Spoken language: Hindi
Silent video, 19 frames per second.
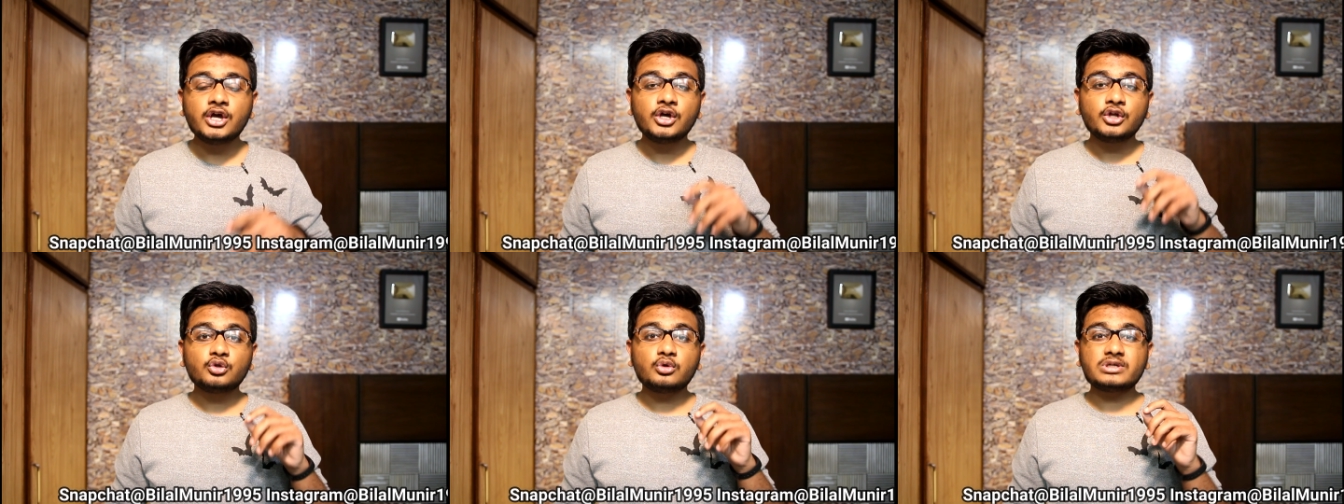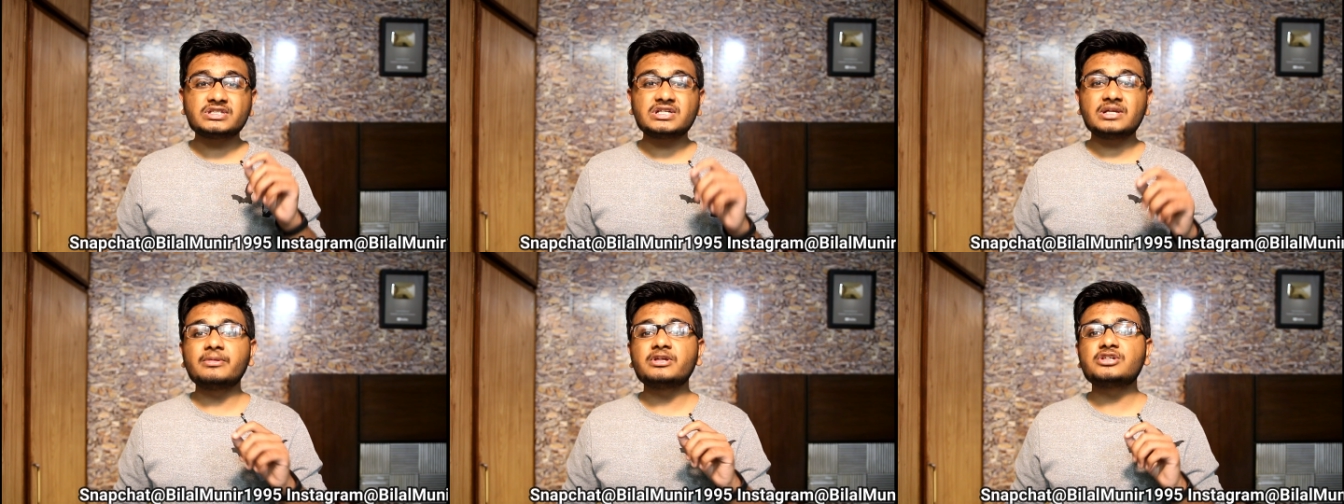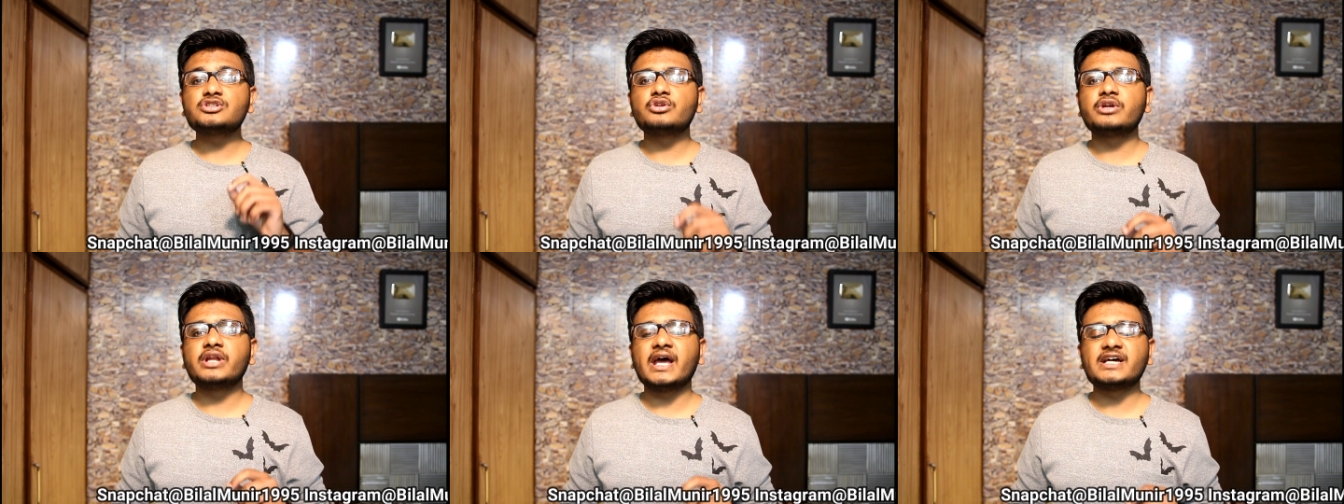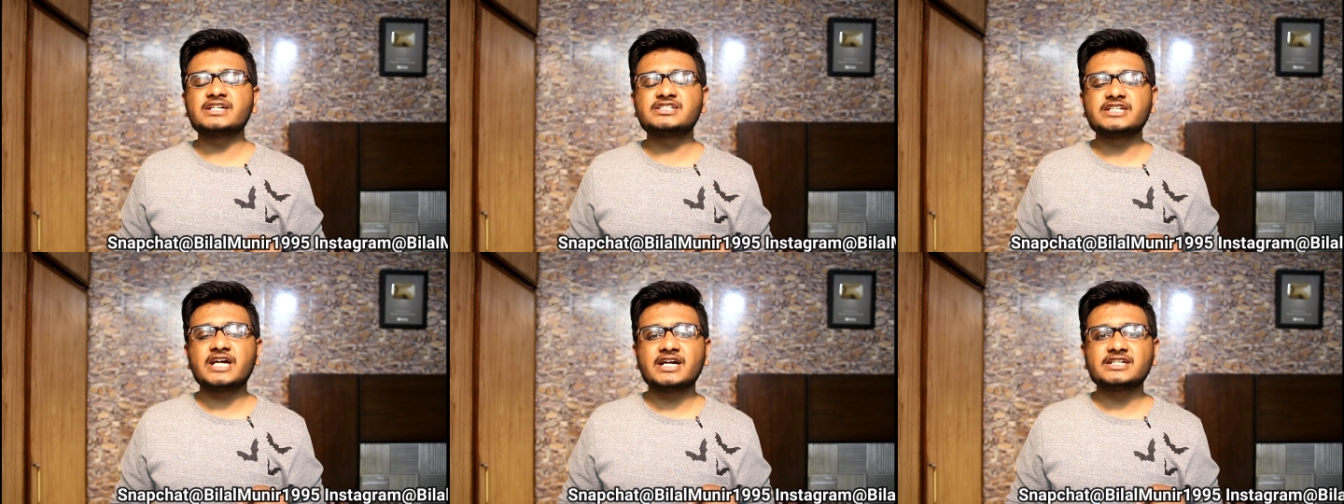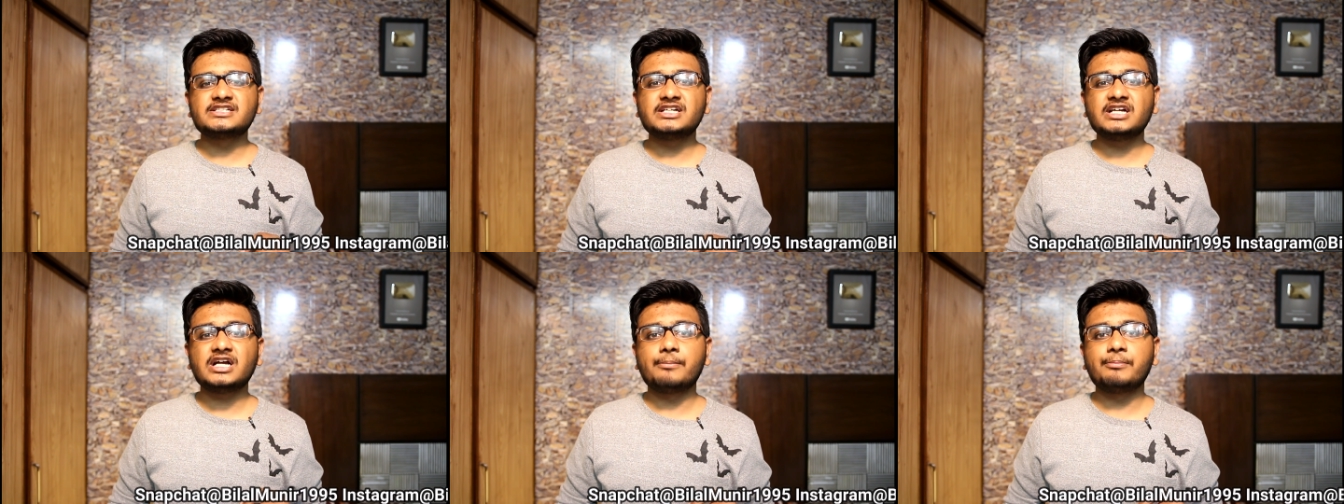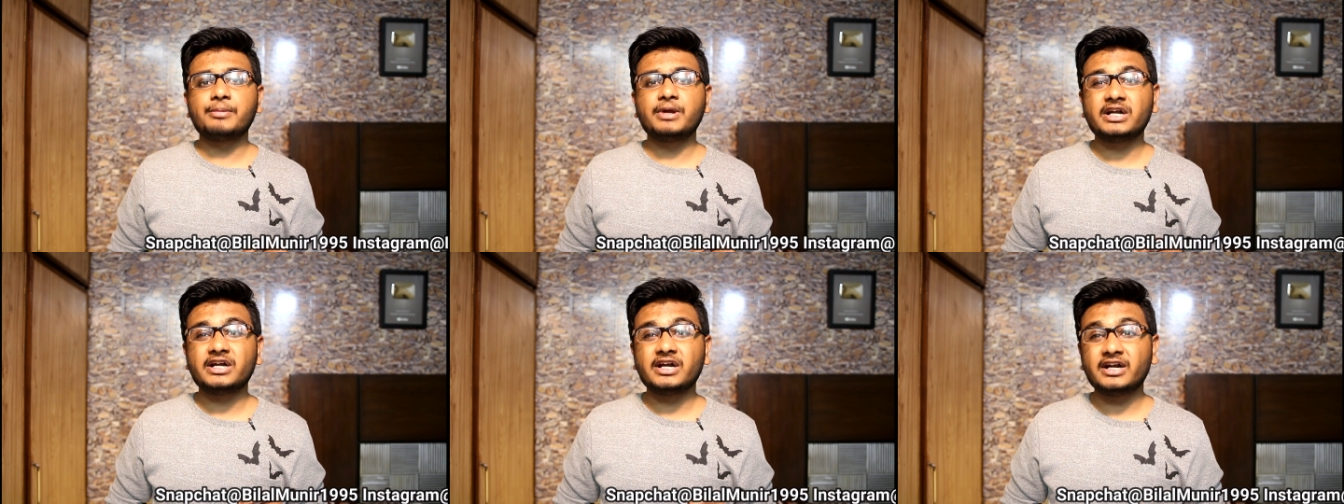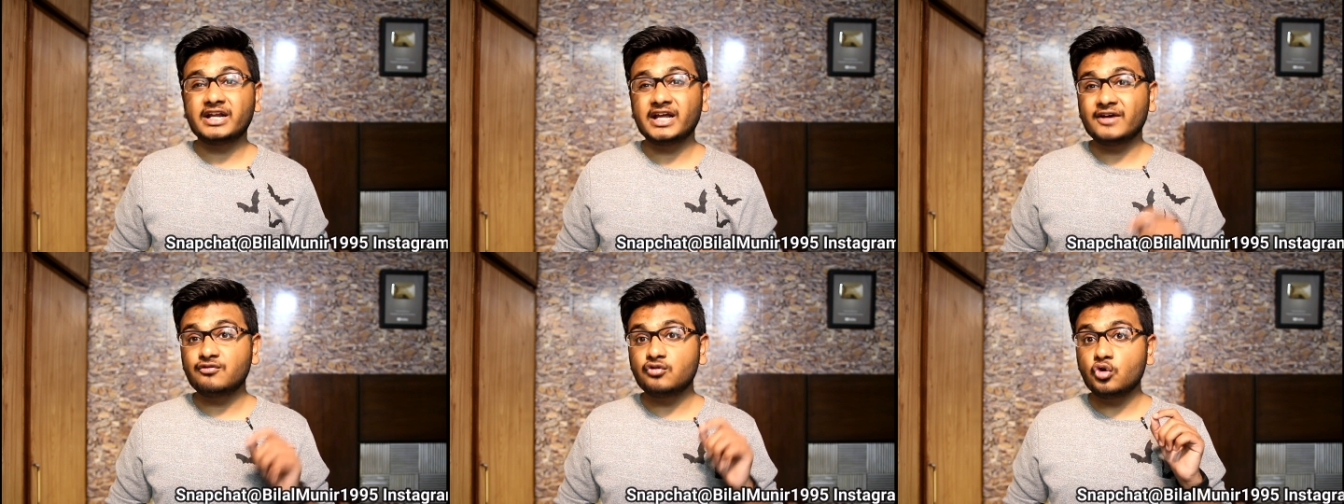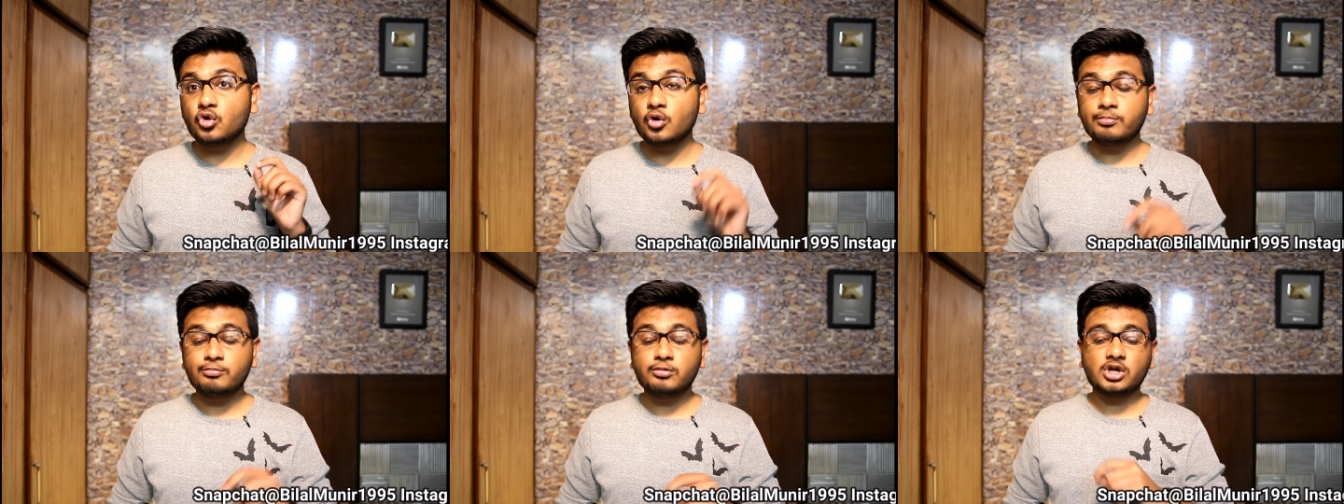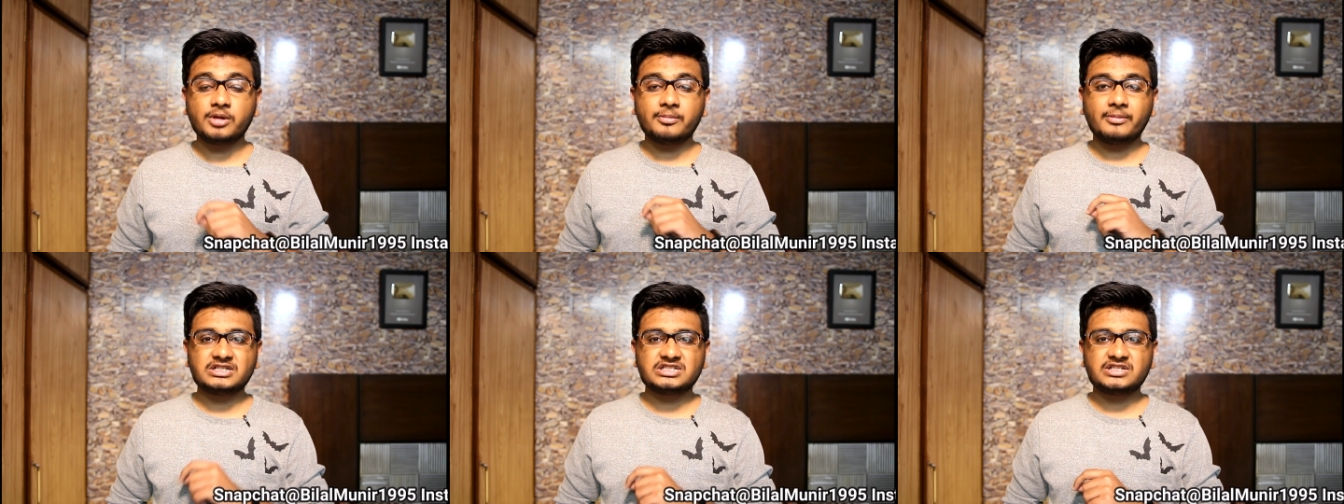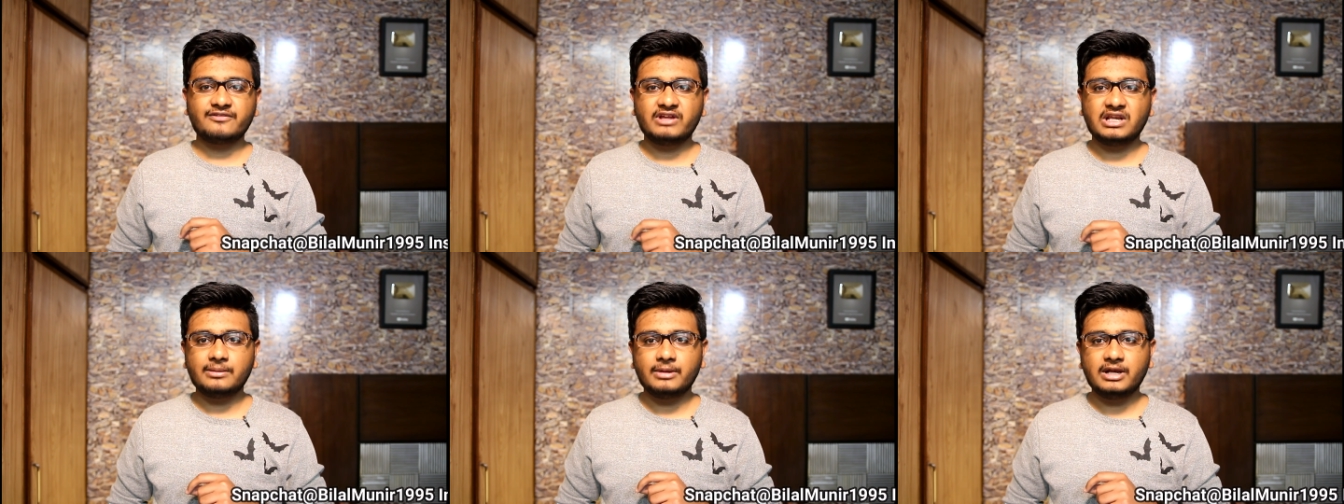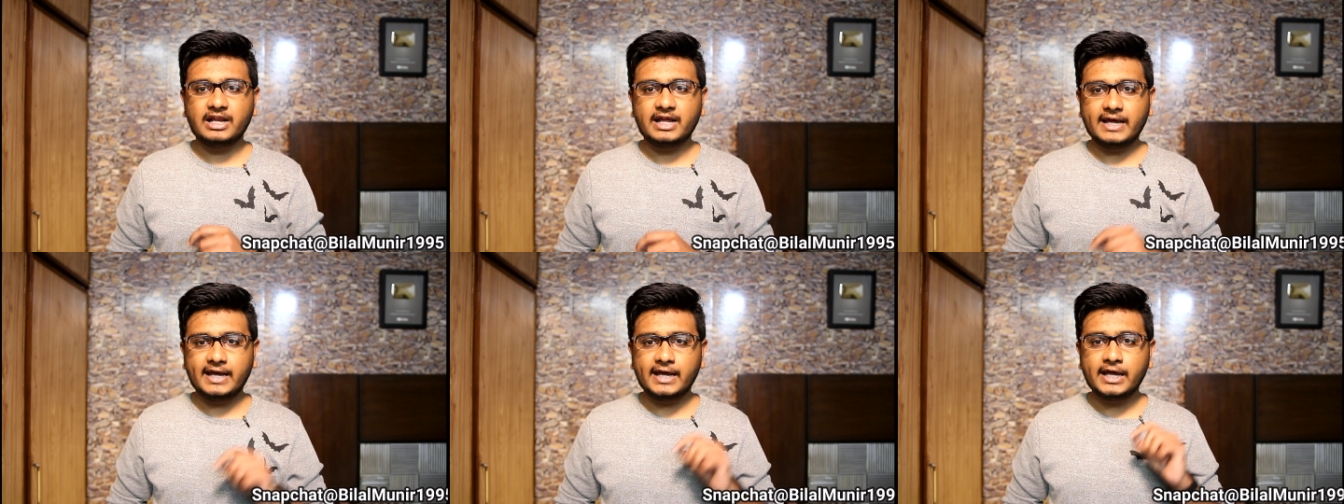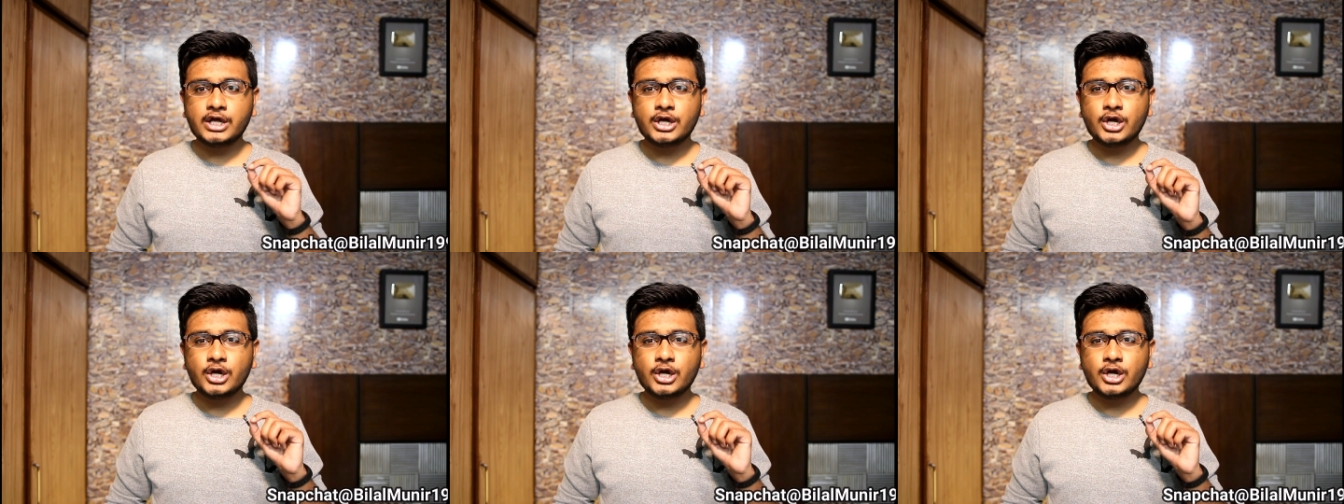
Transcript: तो असल में जो डैश चार्जिंग का पेटेंट है वो ओप्पो के पास अवेलेबल है